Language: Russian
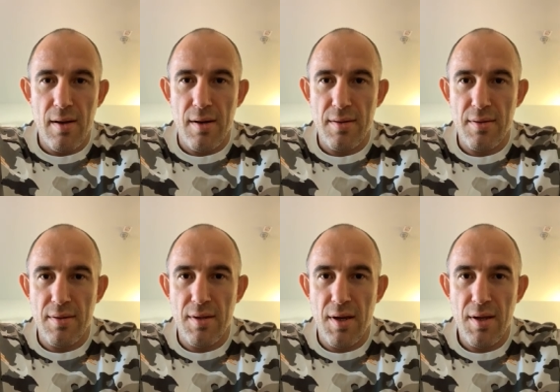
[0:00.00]

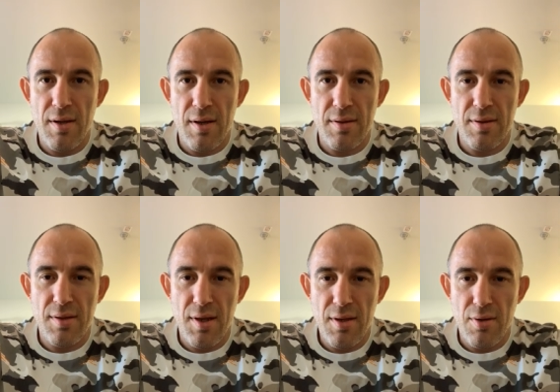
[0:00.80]
Андрей,
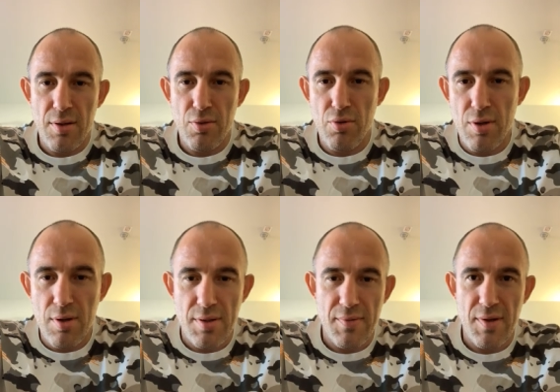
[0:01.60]
Андрей,
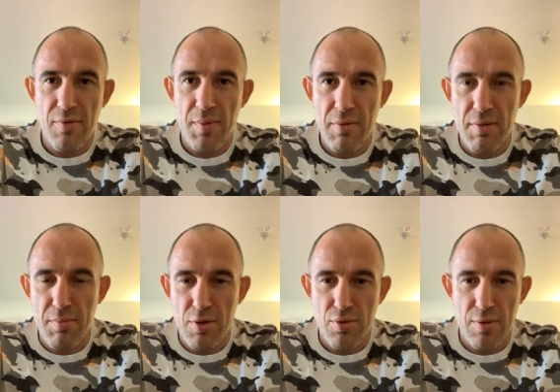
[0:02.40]
Андрюха Свиридов, привет
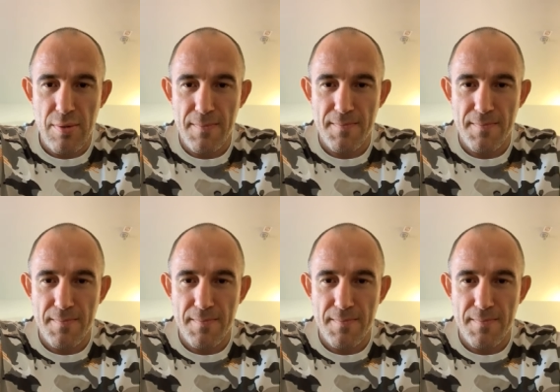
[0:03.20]
большой.